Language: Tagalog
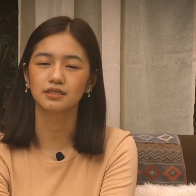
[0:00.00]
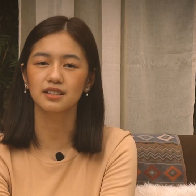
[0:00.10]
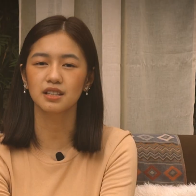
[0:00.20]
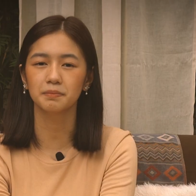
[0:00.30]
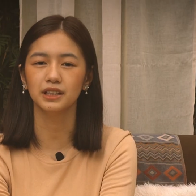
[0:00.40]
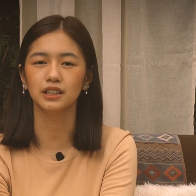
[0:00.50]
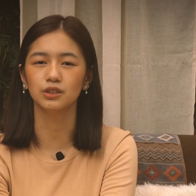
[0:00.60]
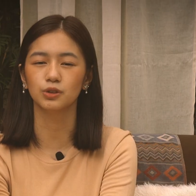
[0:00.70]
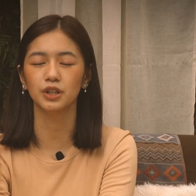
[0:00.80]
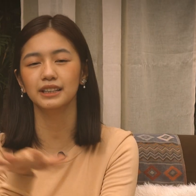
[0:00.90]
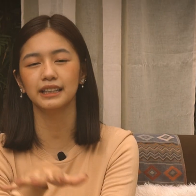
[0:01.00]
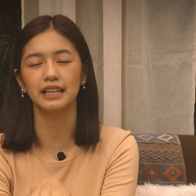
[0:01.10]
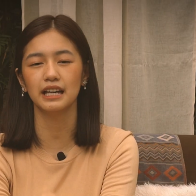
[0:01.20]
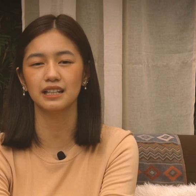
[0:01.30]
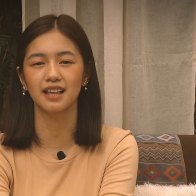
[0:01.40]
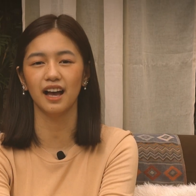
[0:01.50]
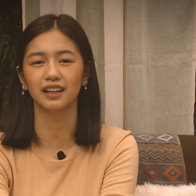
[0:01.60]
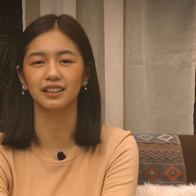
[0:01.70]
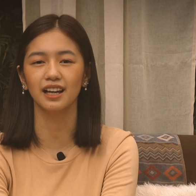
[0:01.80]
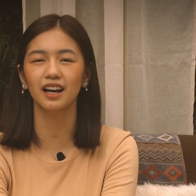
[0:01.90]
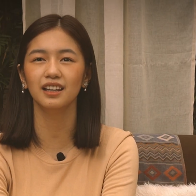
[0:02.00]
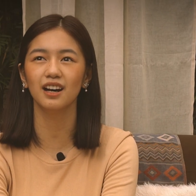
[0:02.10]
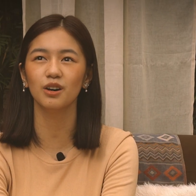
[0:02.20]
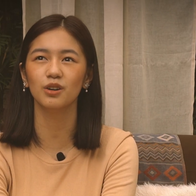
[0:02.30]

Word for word: nasa paligid ko, yun nangyayari sa akin. Akala